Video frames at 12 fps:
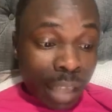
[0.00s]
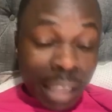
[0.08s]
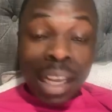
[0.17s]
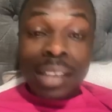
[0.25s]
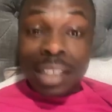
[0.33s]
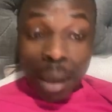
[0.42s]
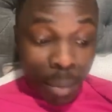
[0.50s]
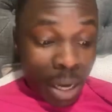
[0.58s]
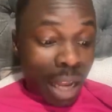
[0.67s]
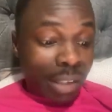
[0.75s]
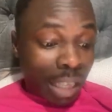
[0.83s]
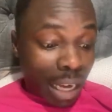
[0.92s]
Cette
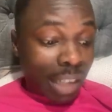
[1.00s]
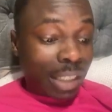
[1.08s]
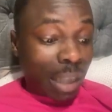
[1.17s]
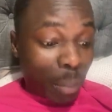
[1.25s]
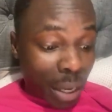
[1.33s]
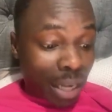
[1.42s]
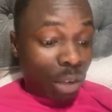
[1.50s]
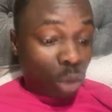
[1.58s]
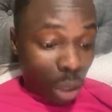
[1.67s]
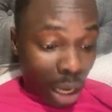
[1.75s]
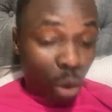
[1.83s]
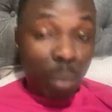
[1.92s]
assemblée-là, c'est l'Assemblée
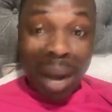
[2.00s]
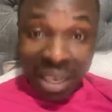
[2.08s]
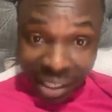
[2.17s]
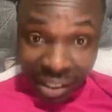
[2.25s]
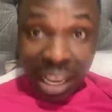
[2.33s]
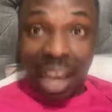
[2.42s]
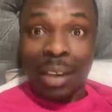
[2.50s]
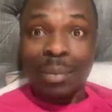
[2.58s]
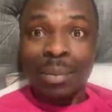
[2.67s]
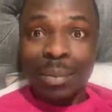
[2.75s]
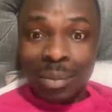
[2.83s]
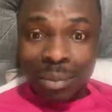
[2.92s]
nationale de Macky Sall.